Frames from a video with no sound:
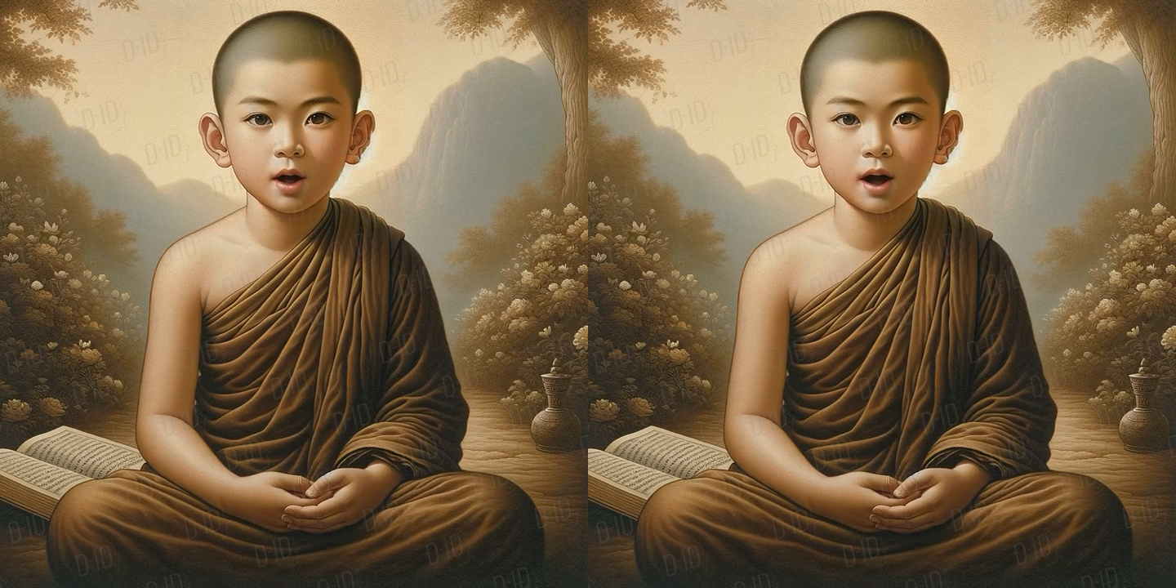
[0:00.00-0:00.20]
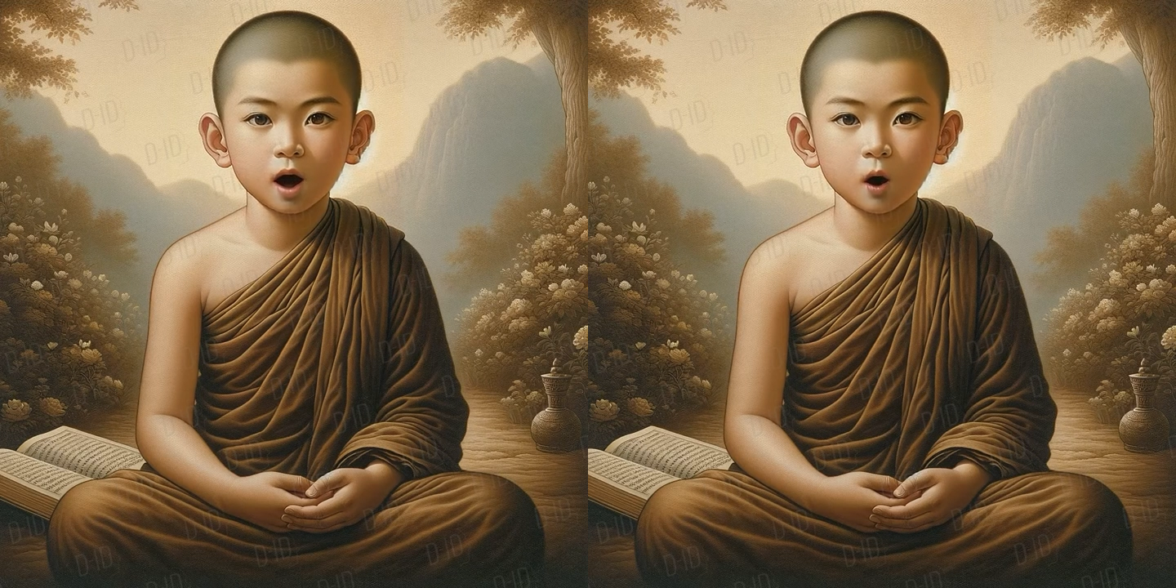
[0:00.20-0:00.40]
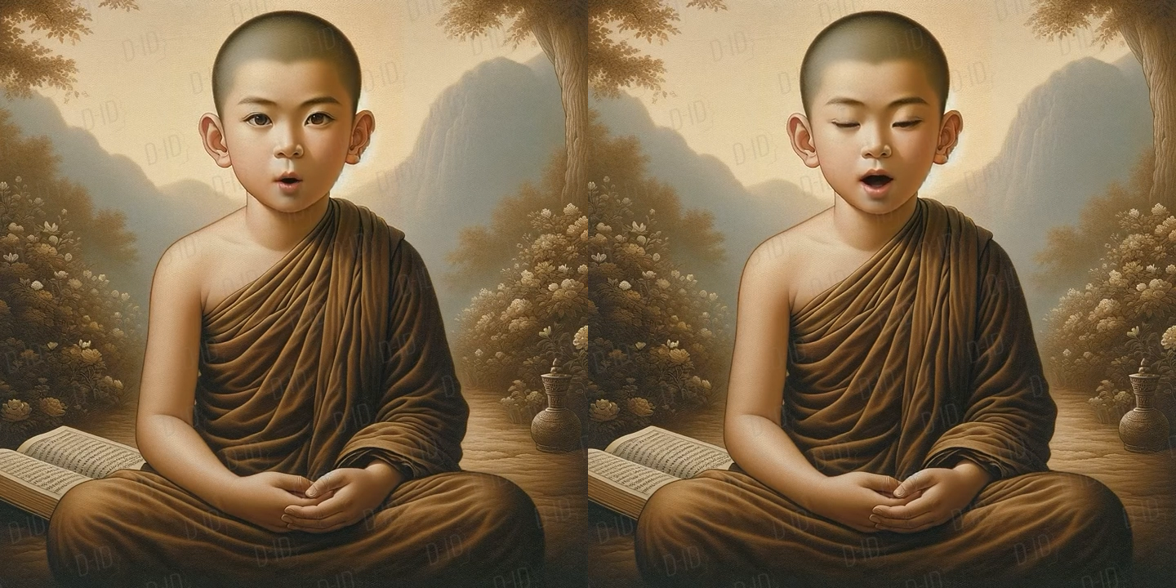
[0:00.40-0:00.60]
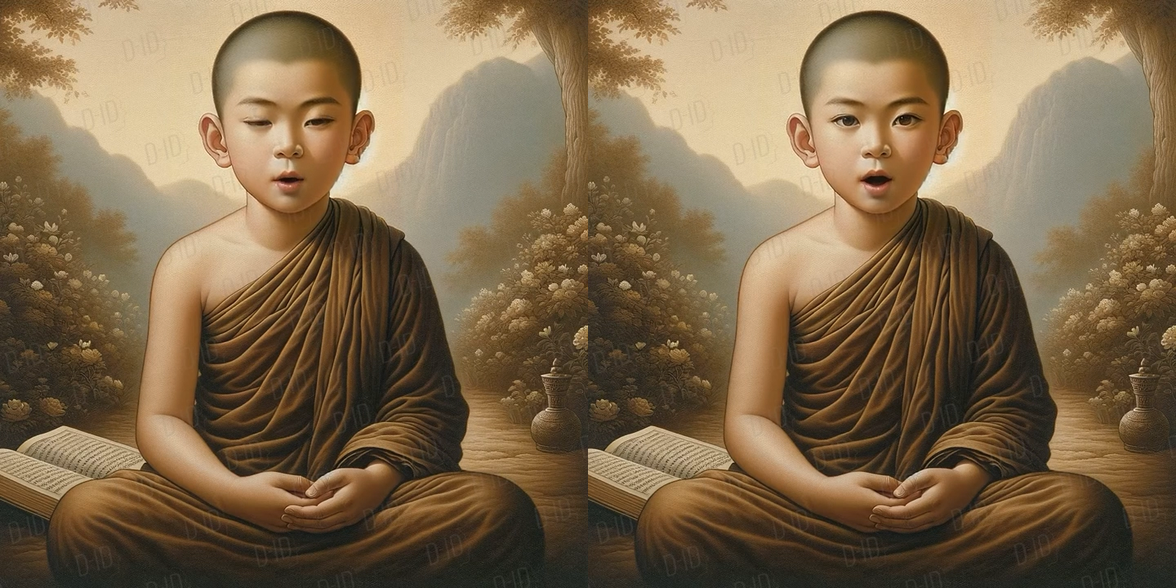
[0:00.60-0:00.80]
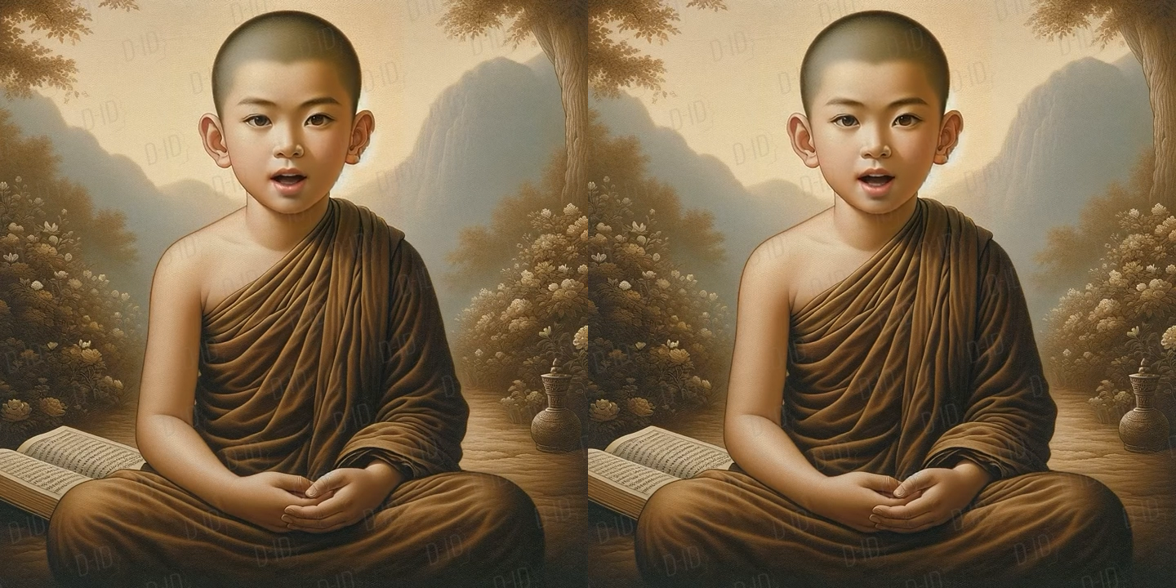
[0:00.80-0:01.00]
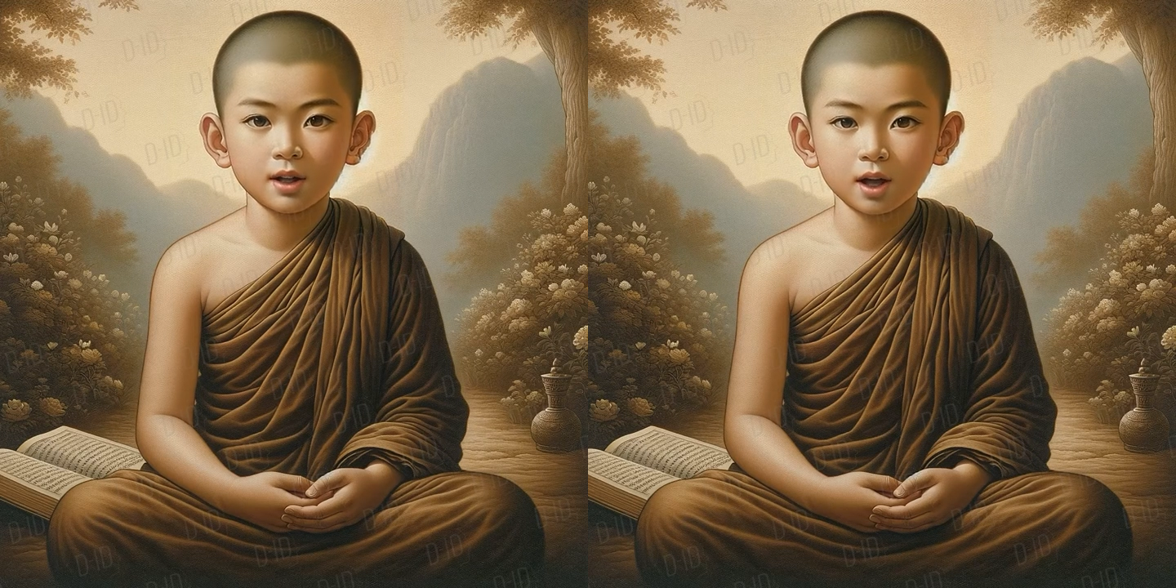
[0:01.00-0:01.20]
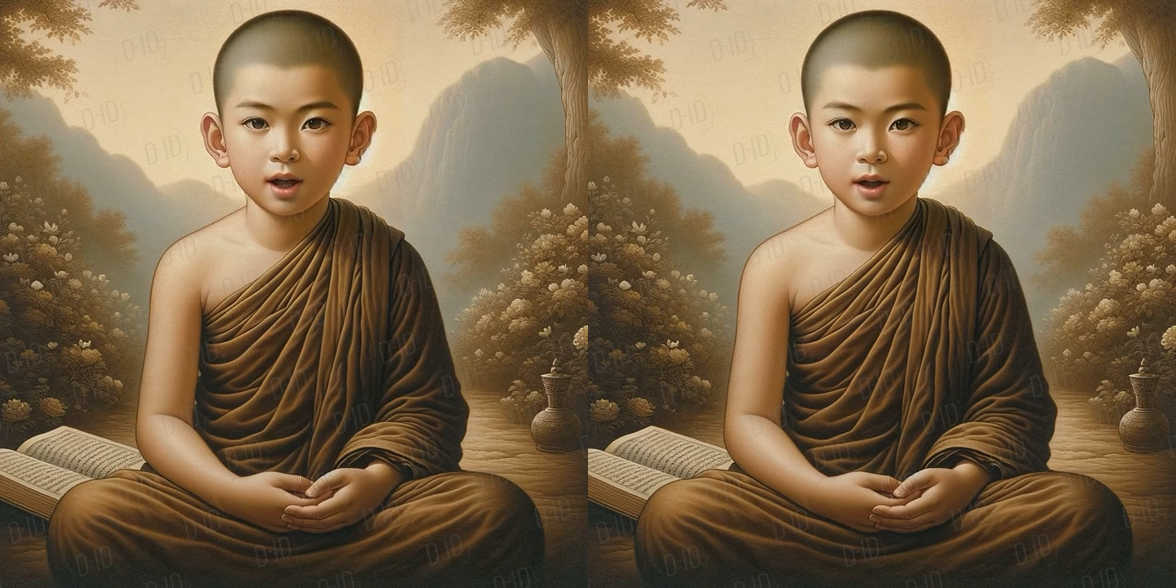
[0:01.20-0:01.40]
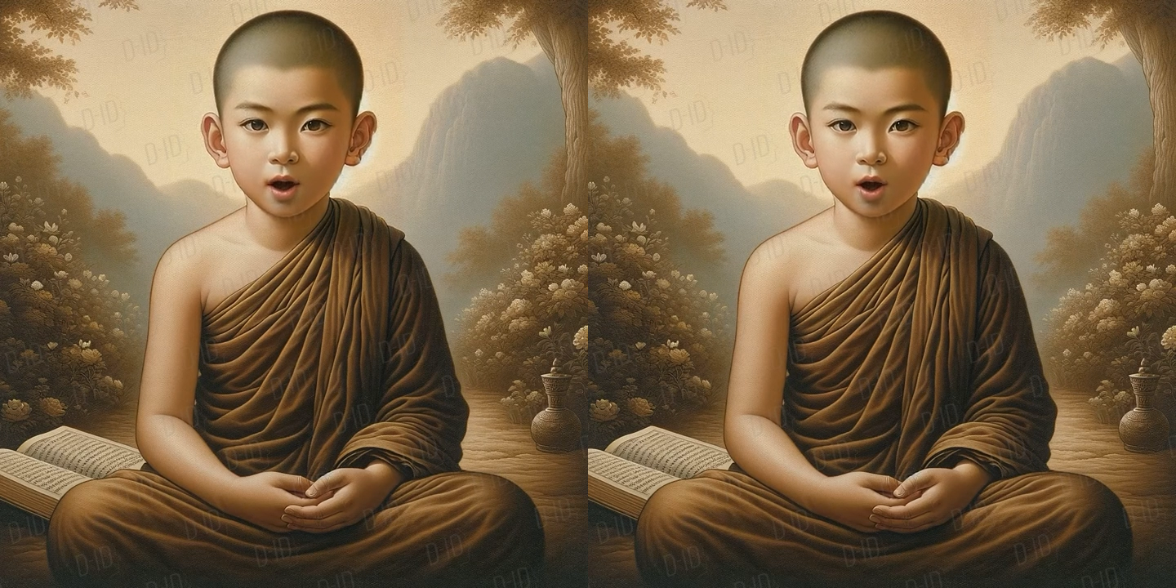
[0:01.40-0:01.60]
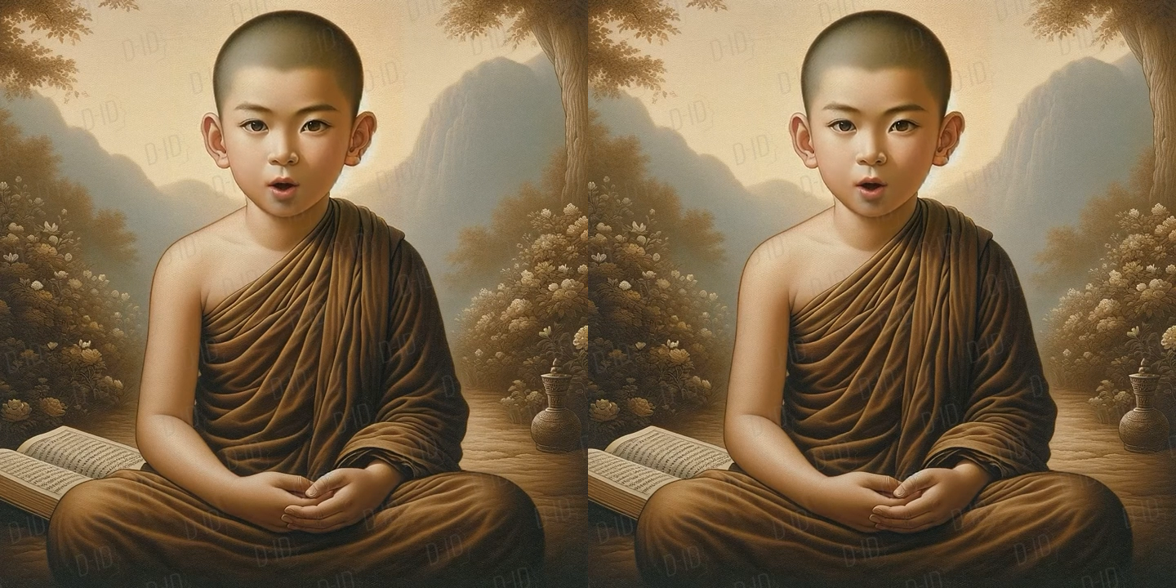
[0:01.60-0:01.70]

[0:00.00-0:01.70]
于回归内心，